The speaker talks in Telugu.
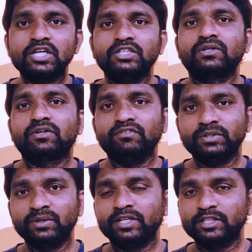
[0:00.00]
ఈ యొక్క
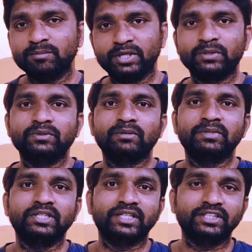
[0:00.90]
వీడియో అనేది
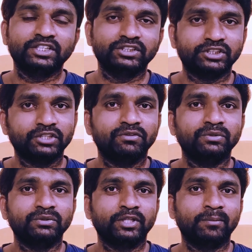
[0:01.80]
మరికొంతమందికి అయితే
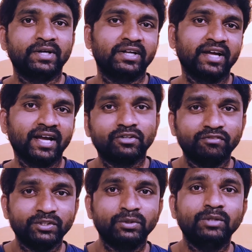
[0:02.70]
చేరువవుతుంది అనమాట ఆ యొక్క
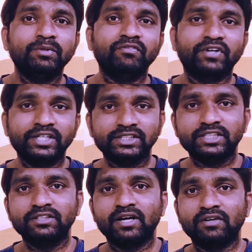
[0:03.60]
వీడియోని మీ
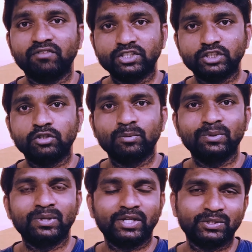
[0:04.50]
ఫ్రెండ్స్కి అండ్ వాట్సాప్
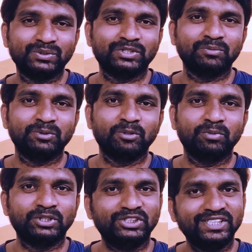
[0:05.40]
గ్రూప్లో అదర్ సోషల్ మీడియా
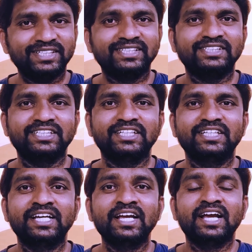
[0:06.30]
గ్రూపులో షేర్ అయితే
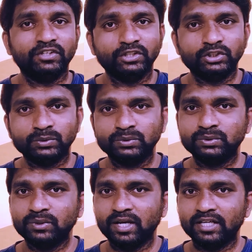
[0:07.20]
చేయండి వీడియో
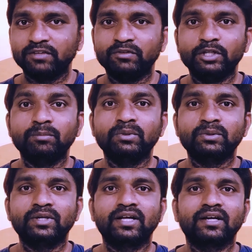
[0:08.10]
చూస్తూ అలాగే
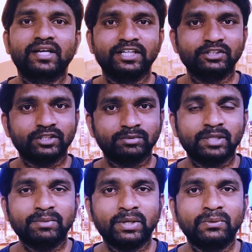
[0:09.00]
ఉండిపోకుండా అండ్
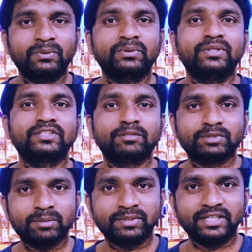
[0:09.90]
సబ్స్క్రైబర్ అని ఉంటుంది
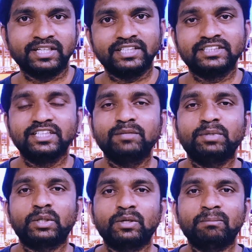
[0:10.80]
సబ్స్క్రైబర్ అని క్లిక్ చేయండి
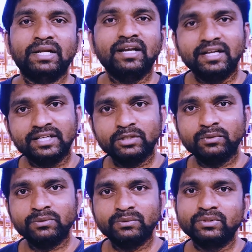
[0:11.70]
పక్కన బెల్ ఐకాన్
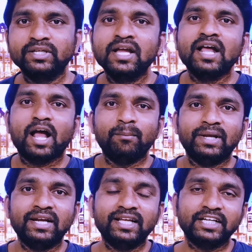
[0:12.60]
కూడా ఉంటుంది ఆ
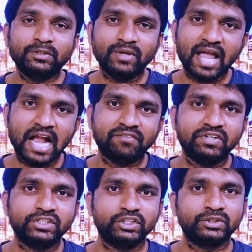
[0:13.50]
బెల్ ఐకాన్ కూడా
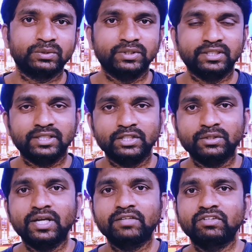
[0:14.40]
యాక్టివేట్ చేసుకోండి
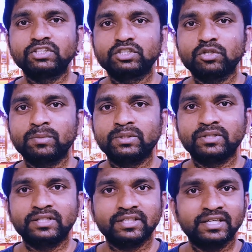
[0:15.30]
ఎందుకు యాక్టివేట్
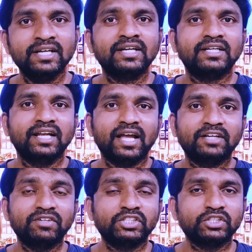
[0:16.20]
చేసుకోమంటున్నానంటే ఇలా
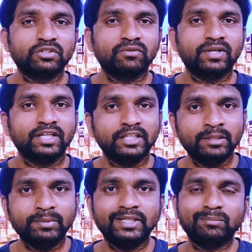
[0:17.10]
యాక్టివేట్ చేసుకున్న చేసుకోవడం వల్ల నేను
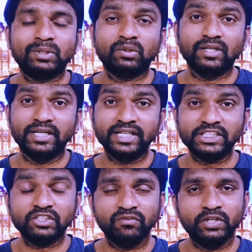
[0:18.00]
పెట్టే ప్రతి ఒక్క
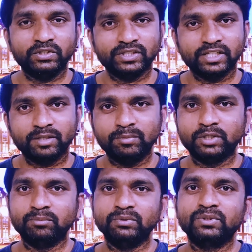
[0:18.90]
లేటెస్ట్ వీడియోసరికి
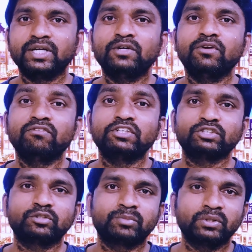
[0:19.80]
మీకు ముందుగా
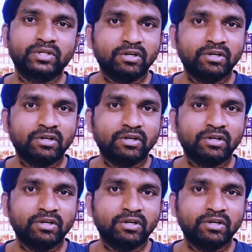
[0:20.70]
నోటిఫికేషన్ రూపంలో